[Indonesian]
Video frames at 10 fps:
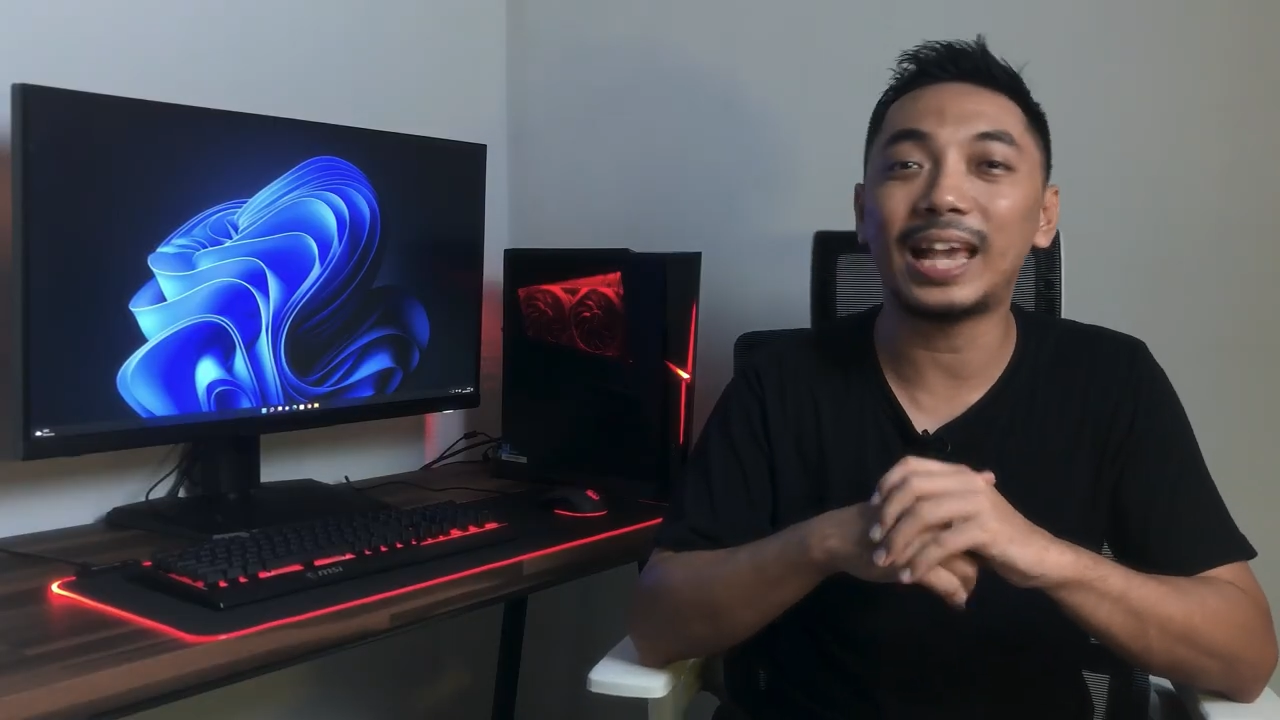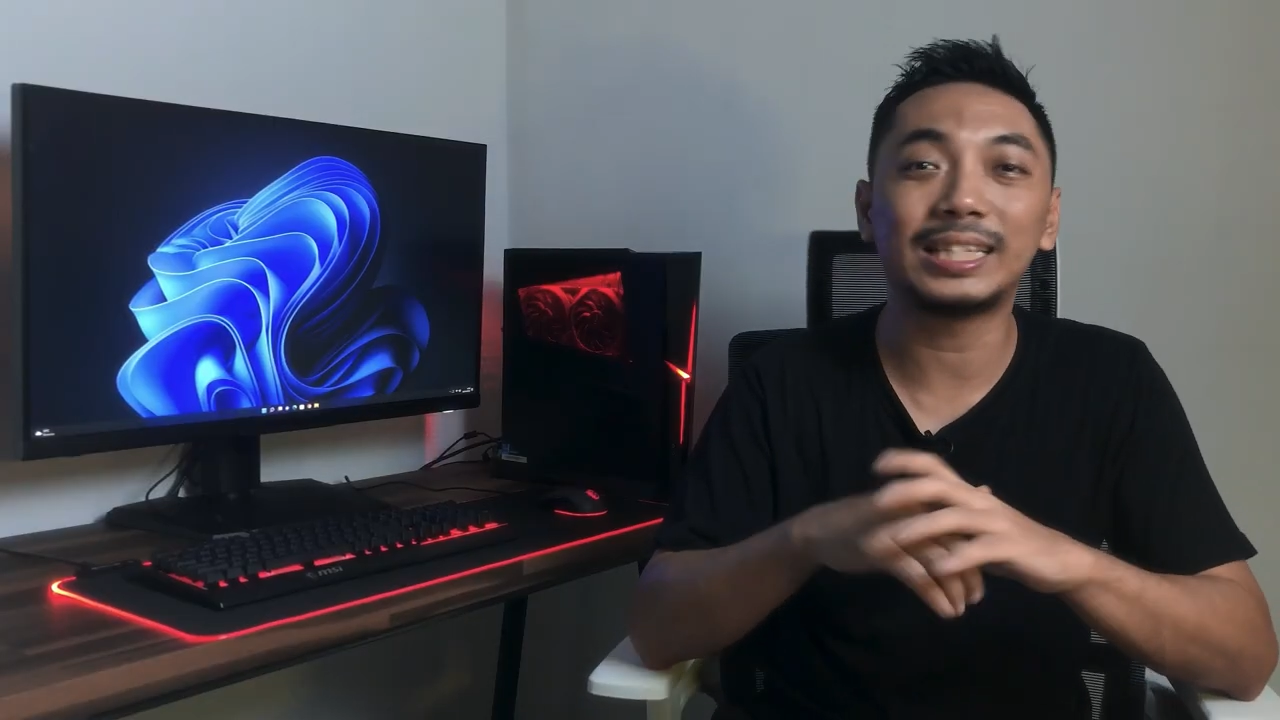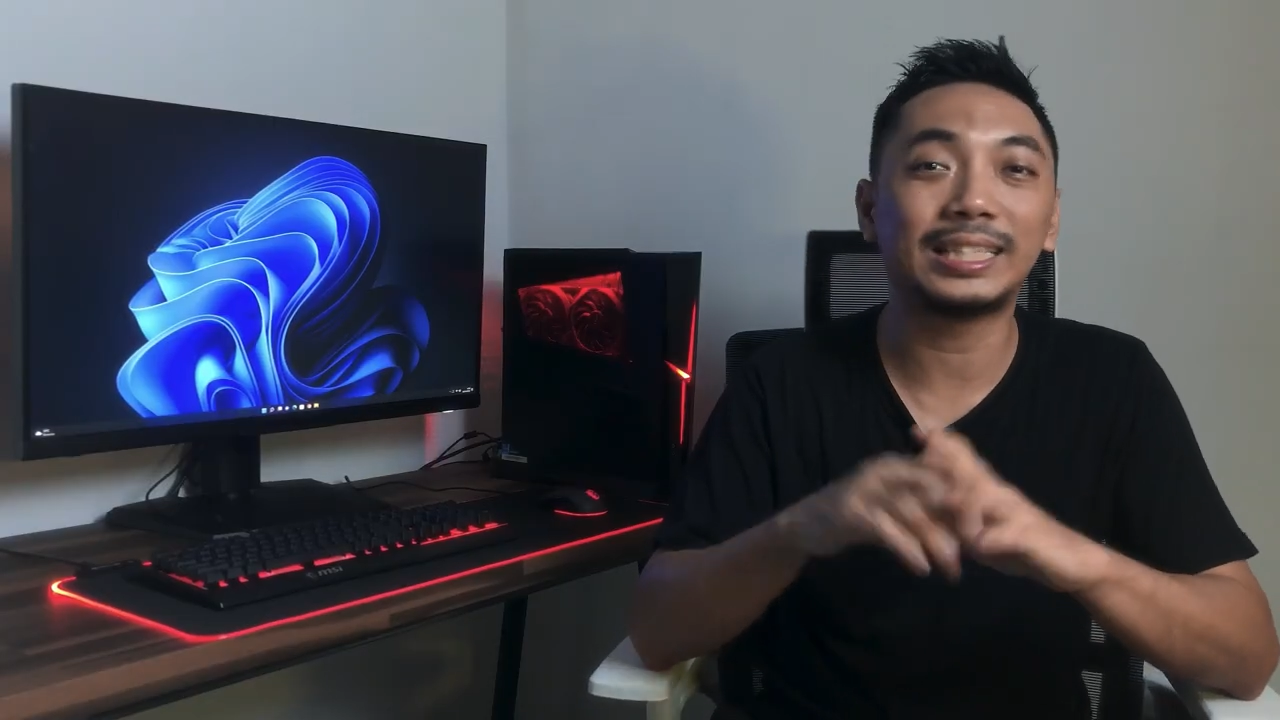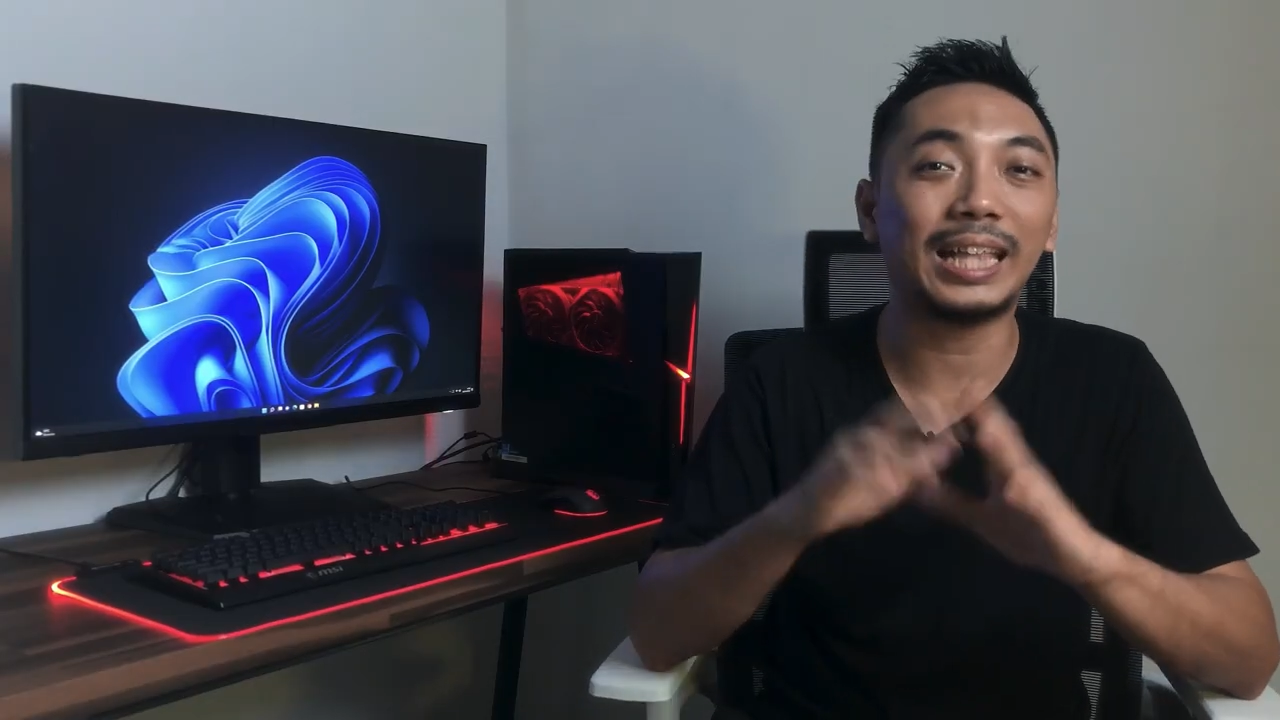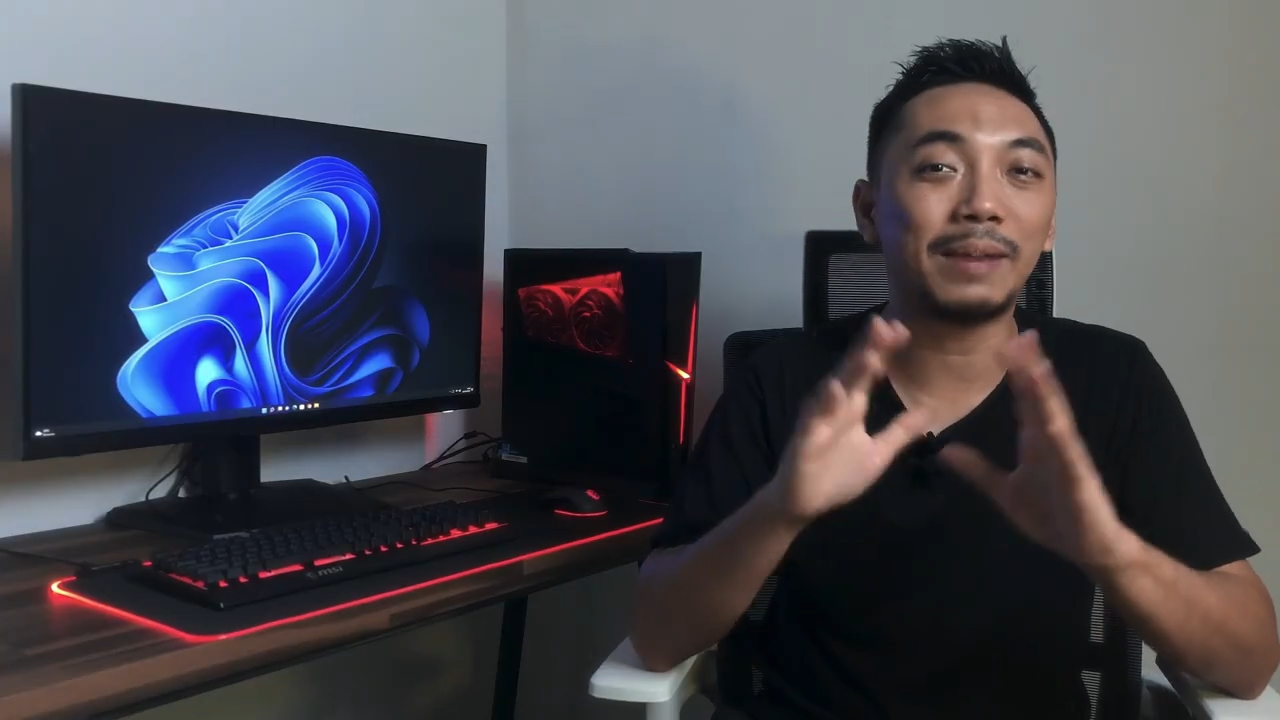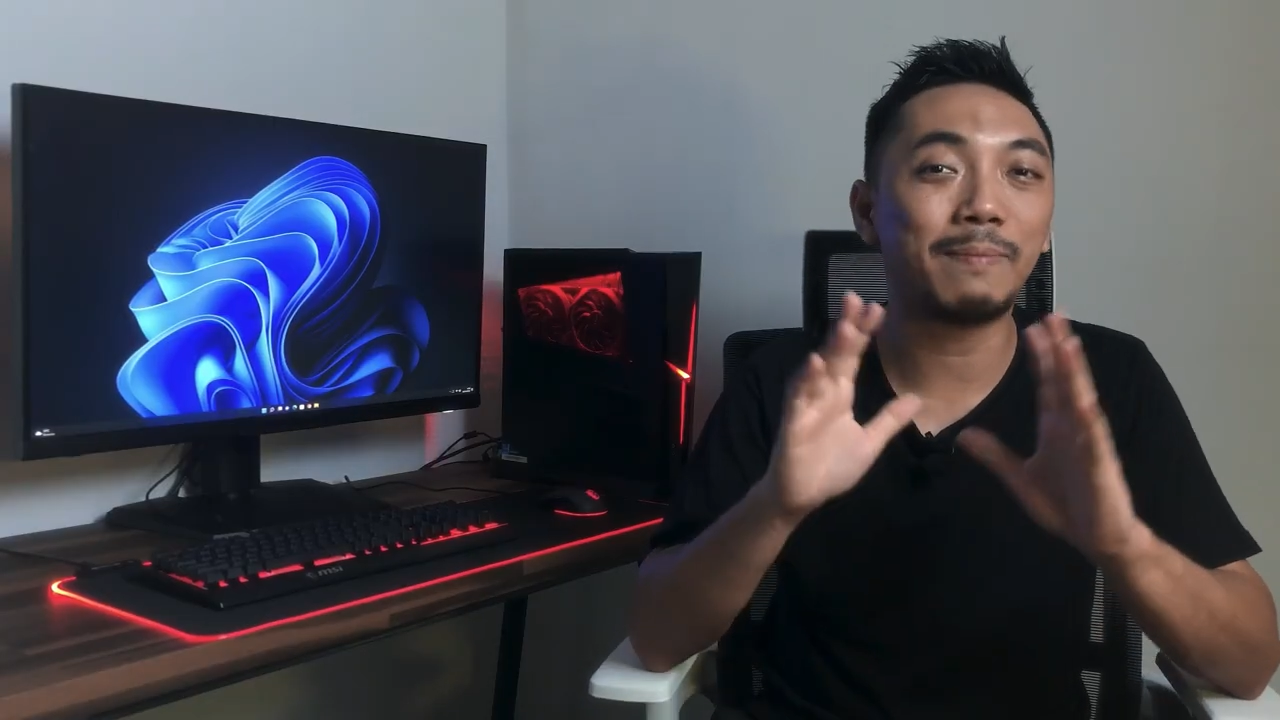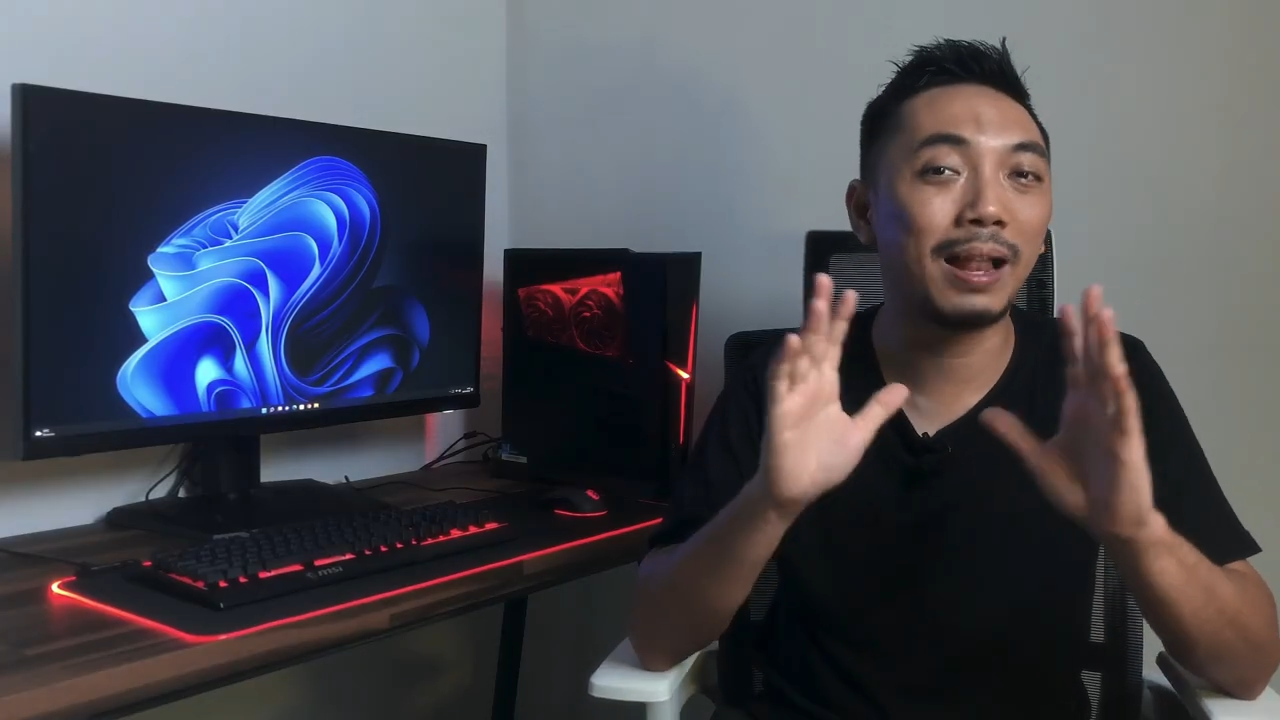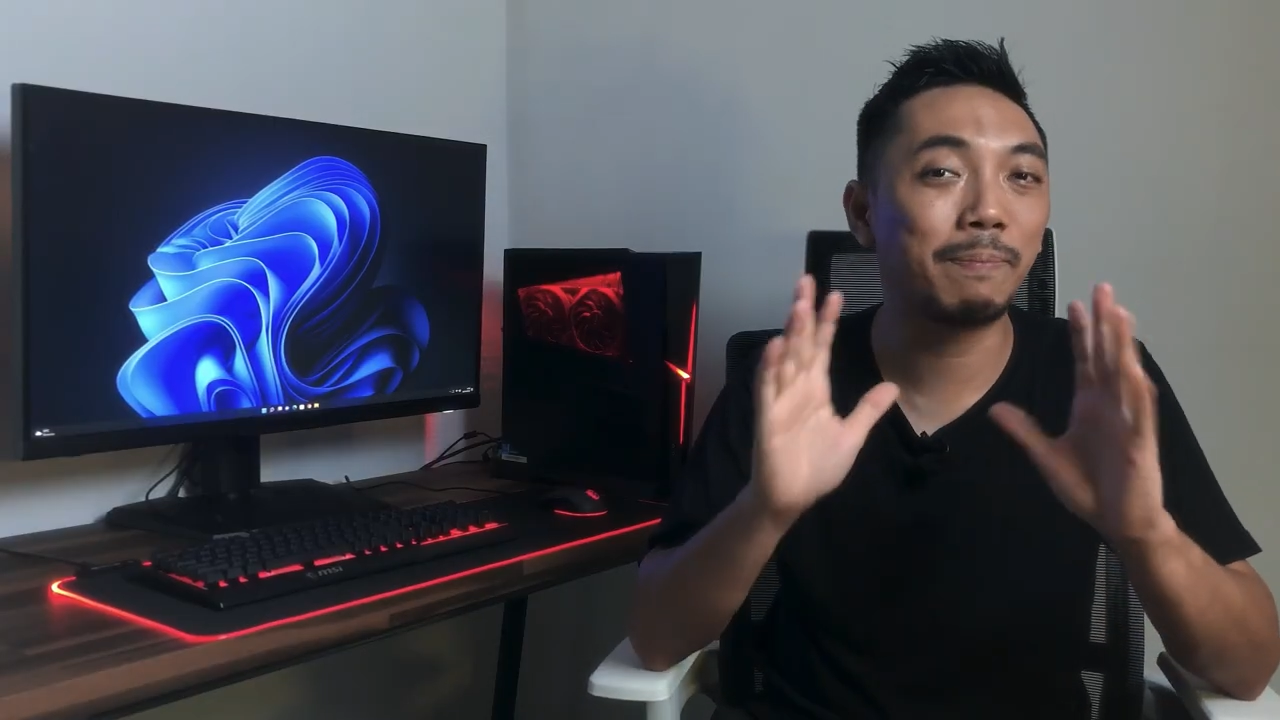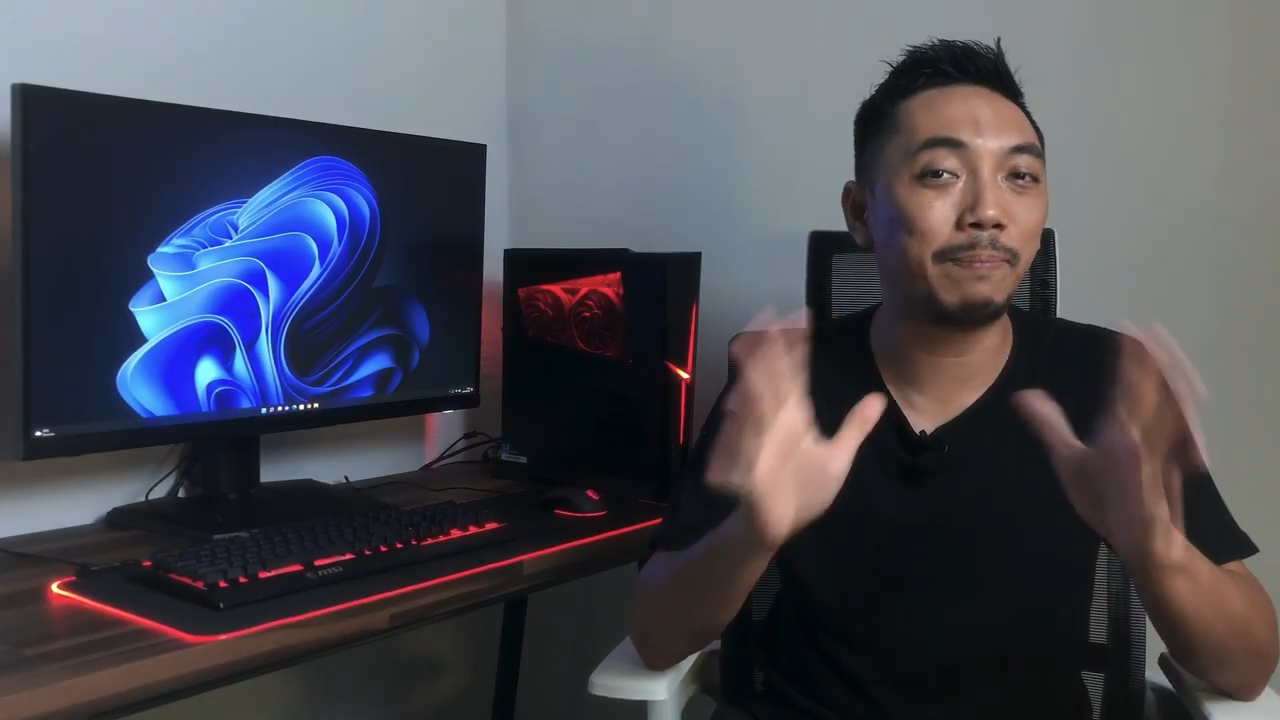tes thermal